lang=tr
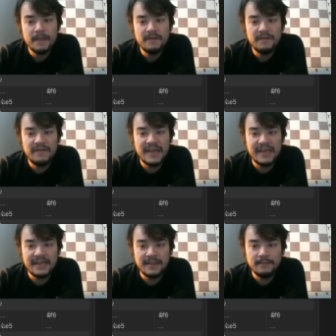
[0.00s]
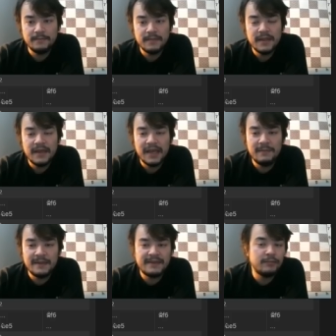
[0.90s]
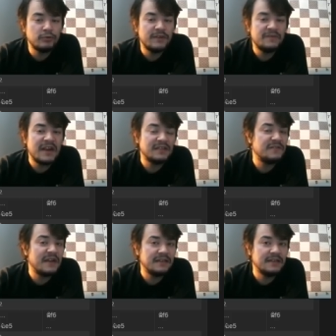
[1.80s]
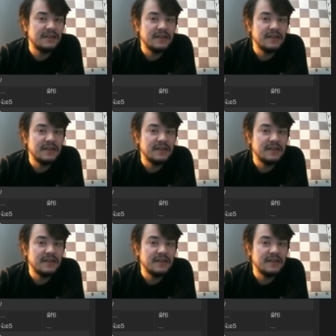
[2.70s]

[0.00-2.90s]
File 7. Elbette burada farklı farklı